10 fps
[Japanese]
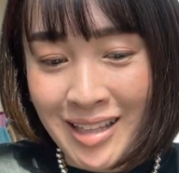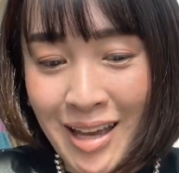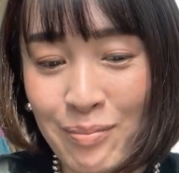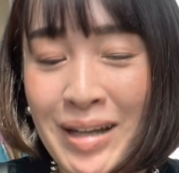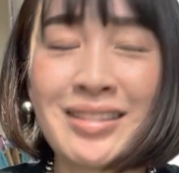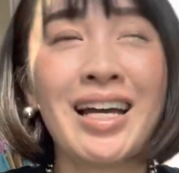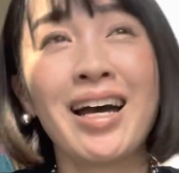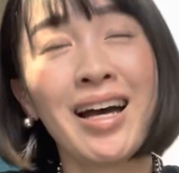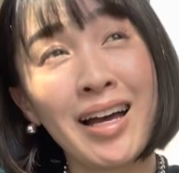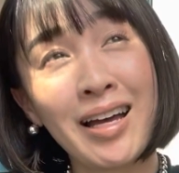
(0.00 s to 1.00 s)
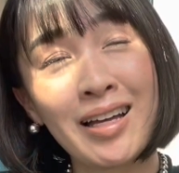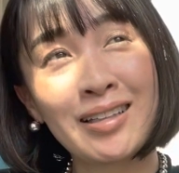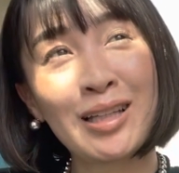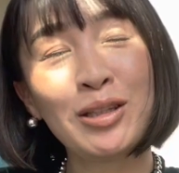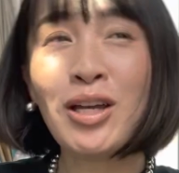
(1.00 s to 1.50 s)
でまあじゃあ
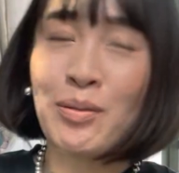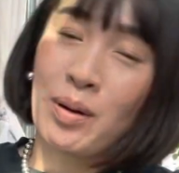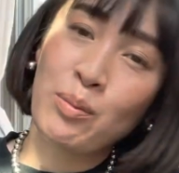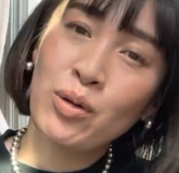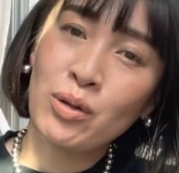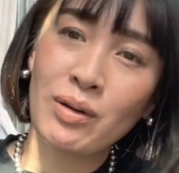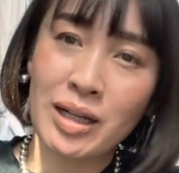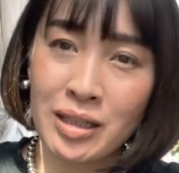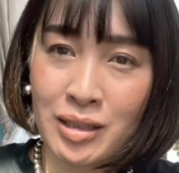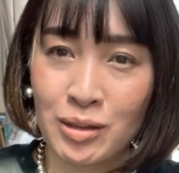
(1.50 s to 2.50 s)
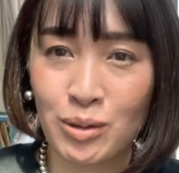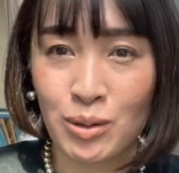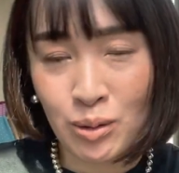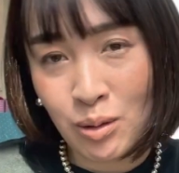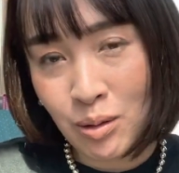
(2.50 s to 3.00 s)
例えばもっと分かりやすく言う
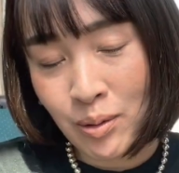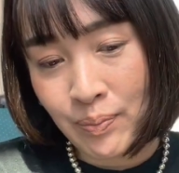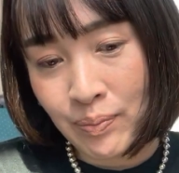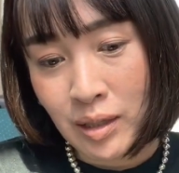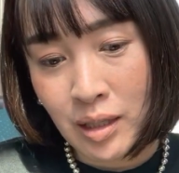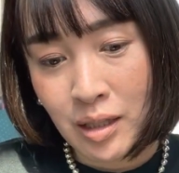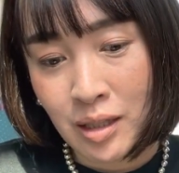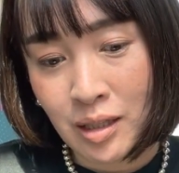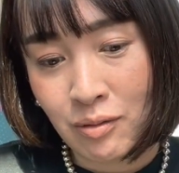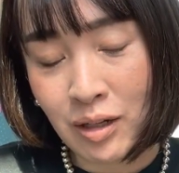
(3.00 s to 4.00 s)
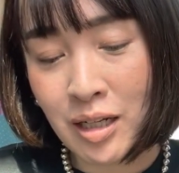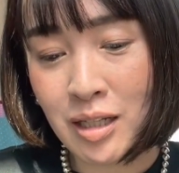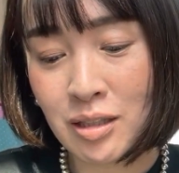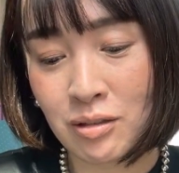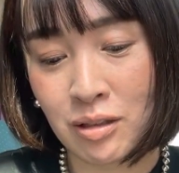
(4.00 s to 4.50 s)
と分かりや
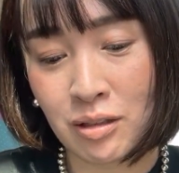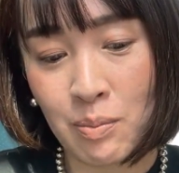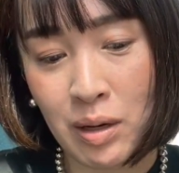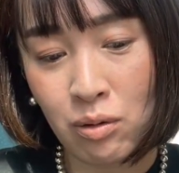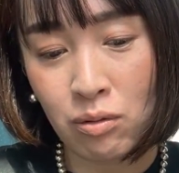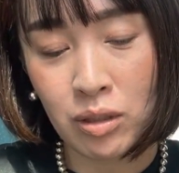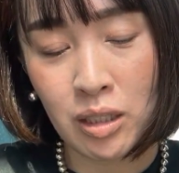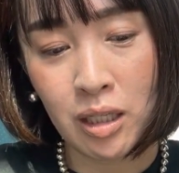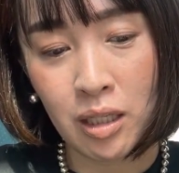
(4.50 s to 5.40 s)
すくっていうかまあここに